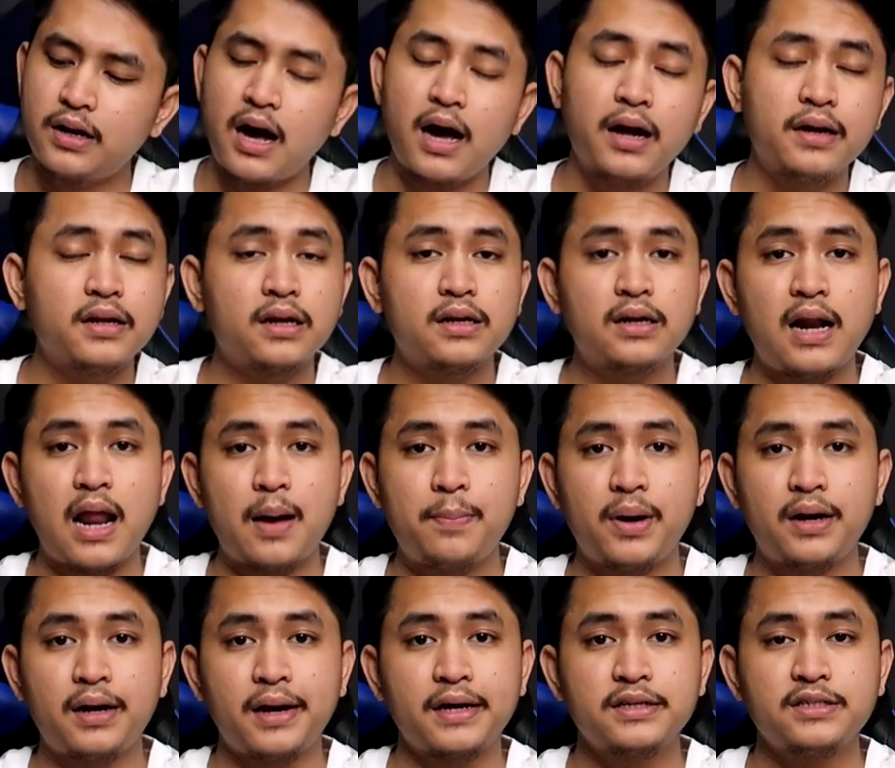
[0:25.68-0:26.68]
ada Honor
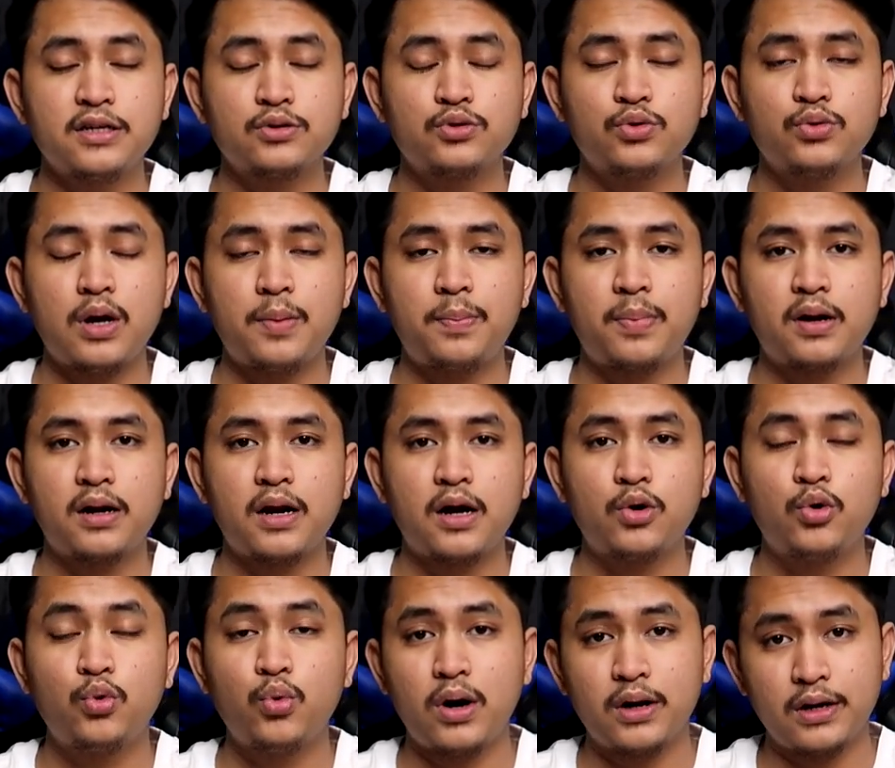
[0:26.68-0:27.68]
8X yang sudah pernah
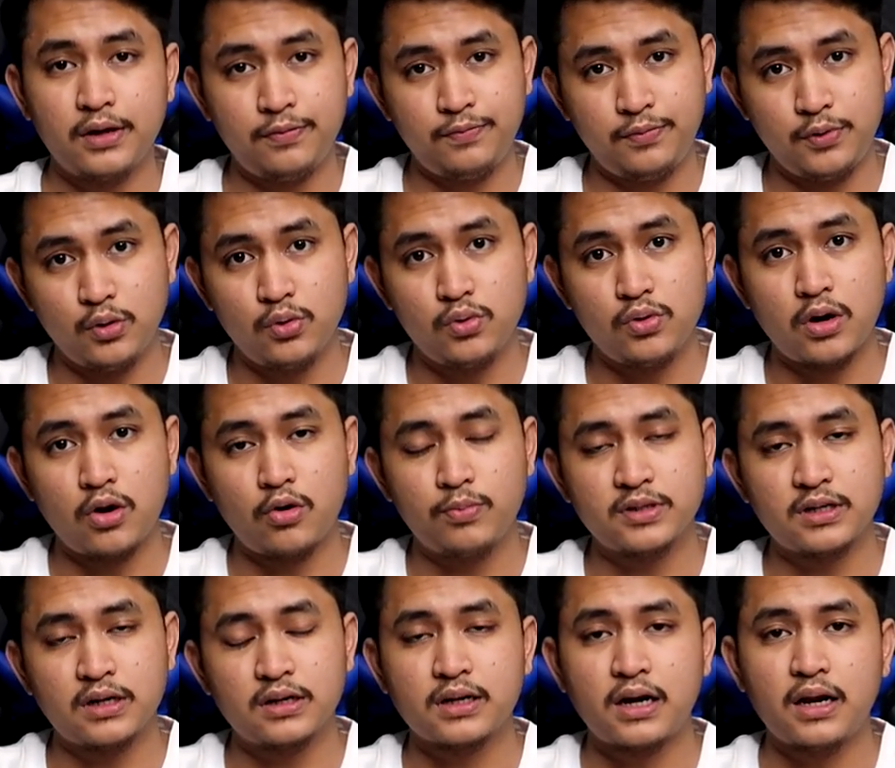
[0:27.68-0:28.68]
gue review. Kalau
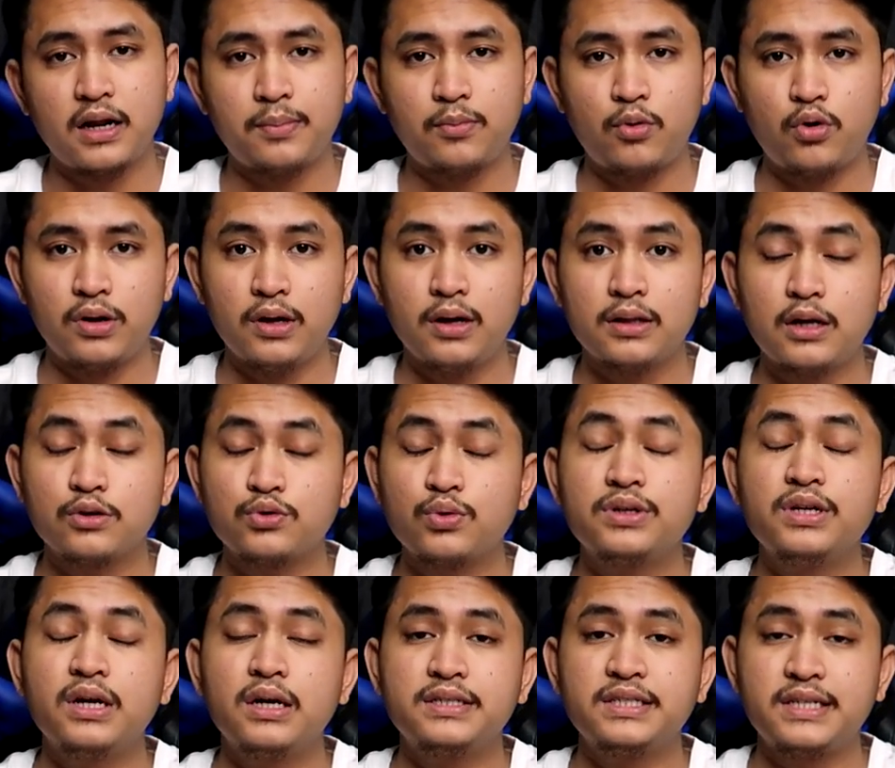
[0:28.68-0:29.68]
misalkan kalian mau lihat langsung
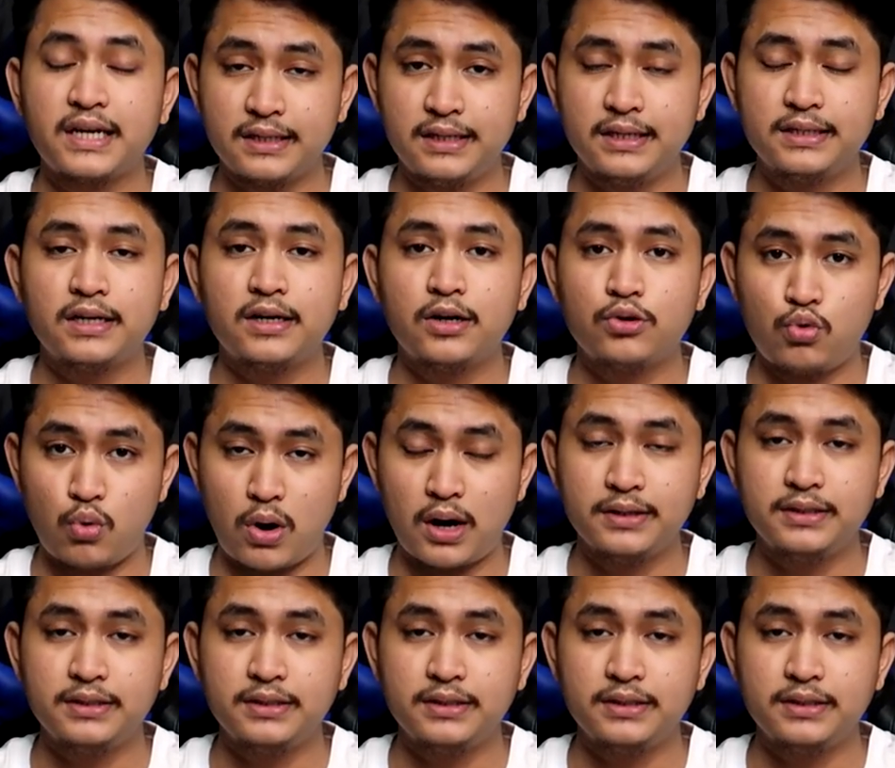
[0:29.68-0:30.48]
aja cek di channel gue